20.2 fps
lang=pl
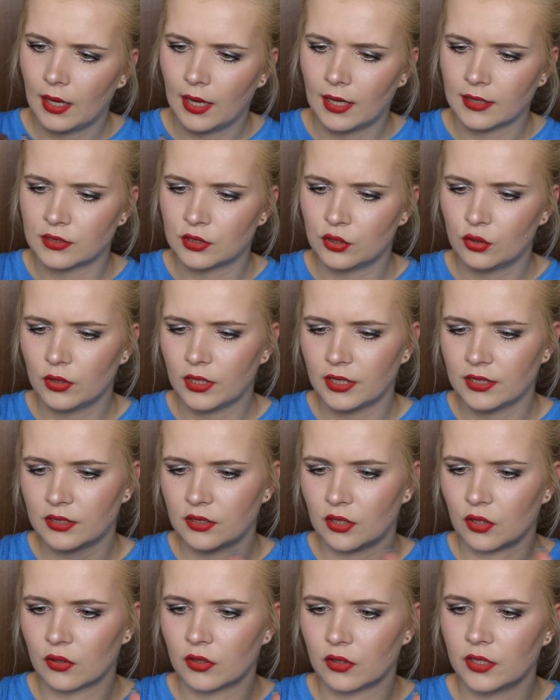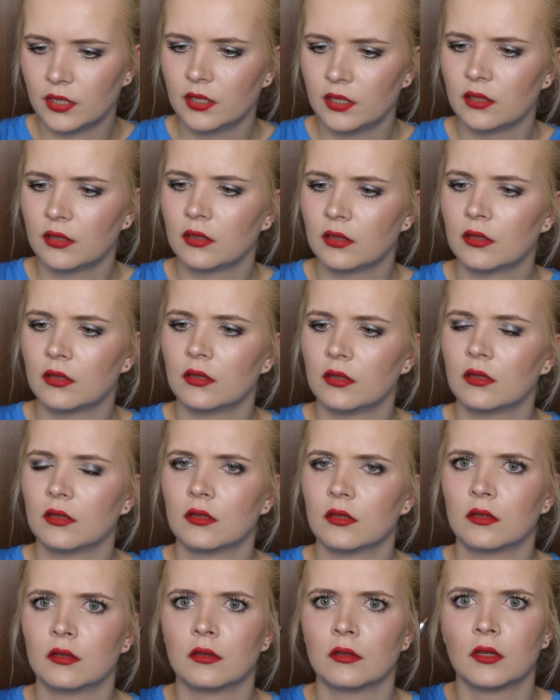a z drugiej strony
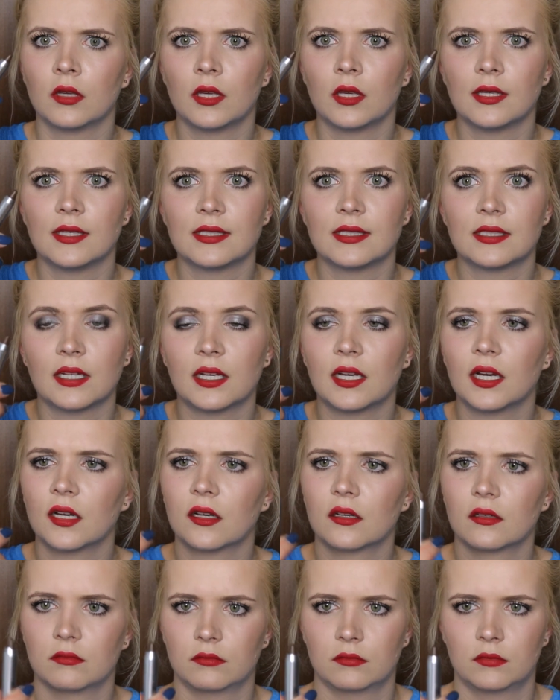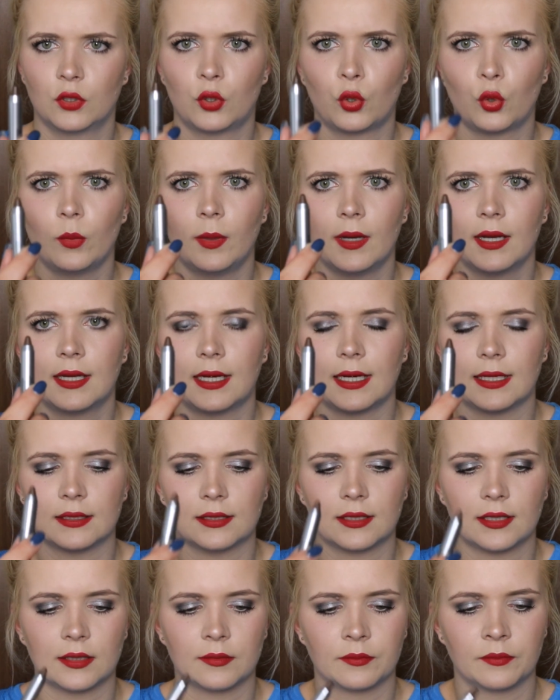jest taka gruba
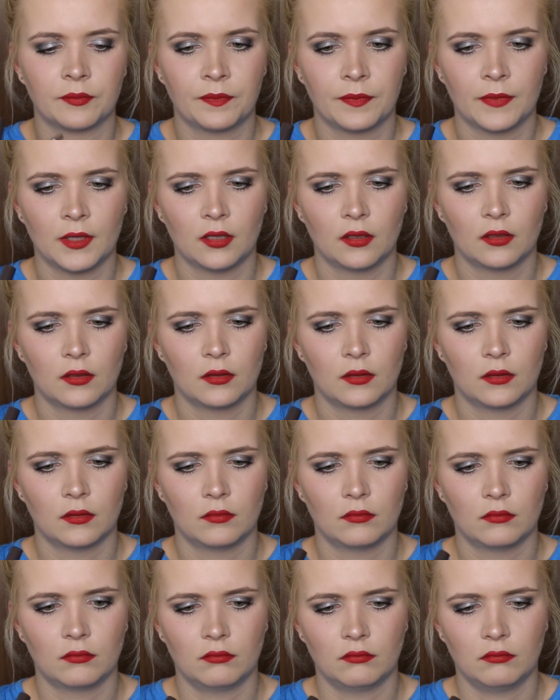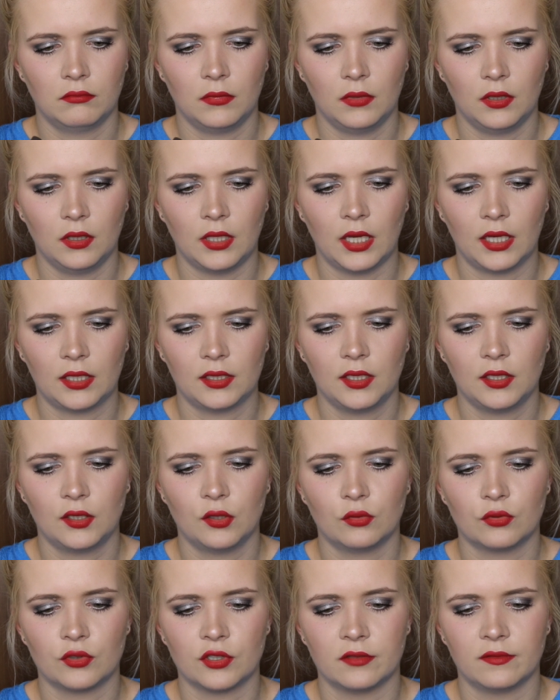kredka. Jak tego
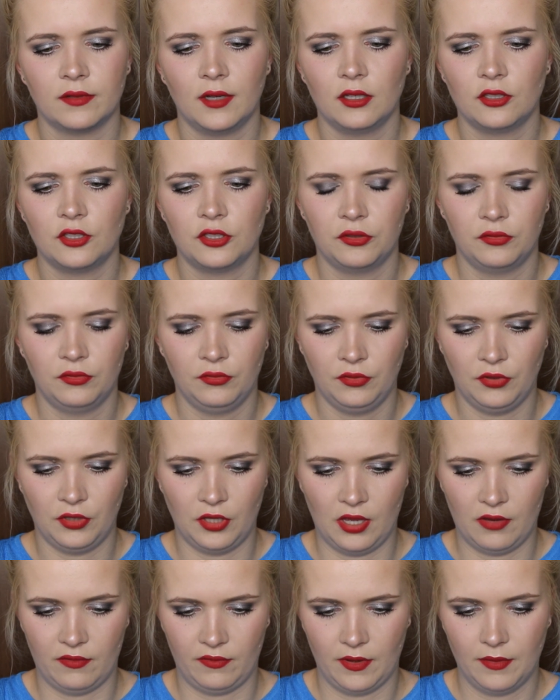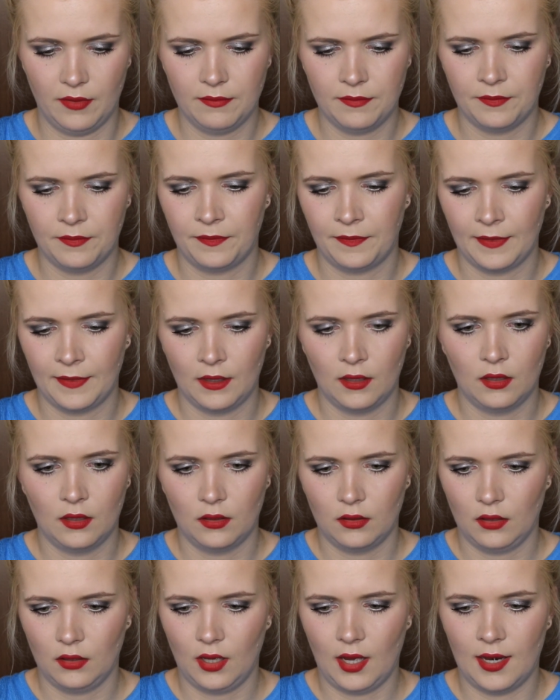używać? Nie wiem,
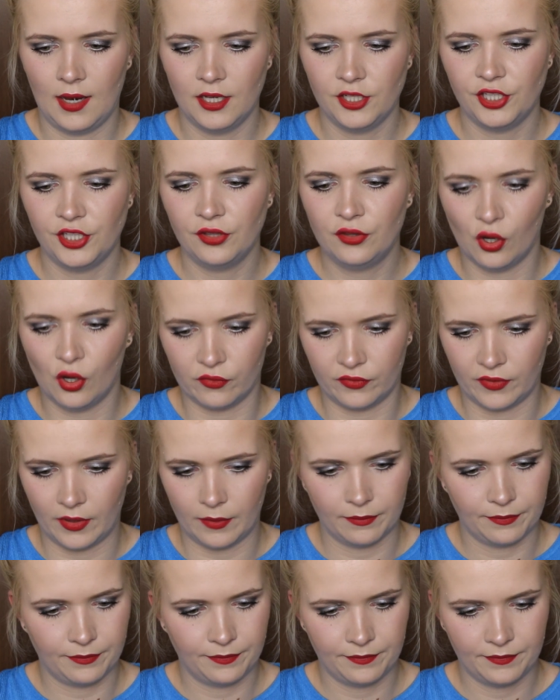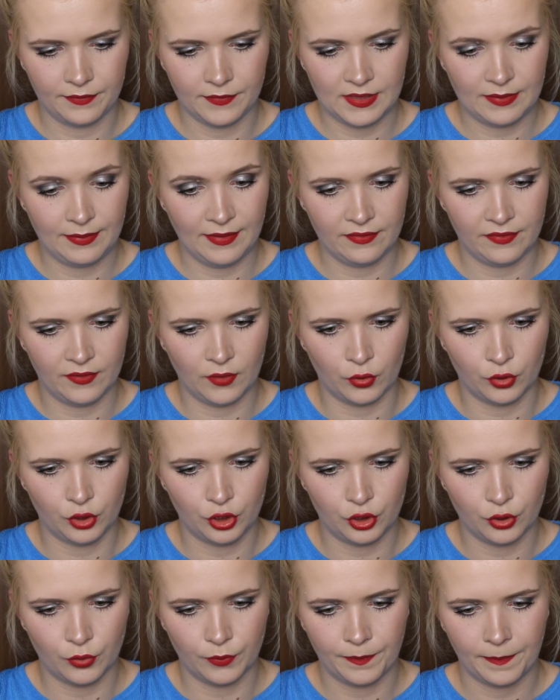ale się dowiem z
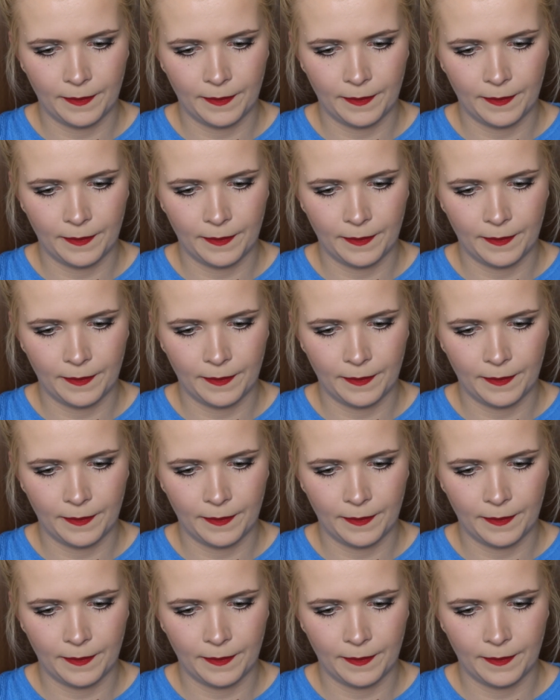pewnością.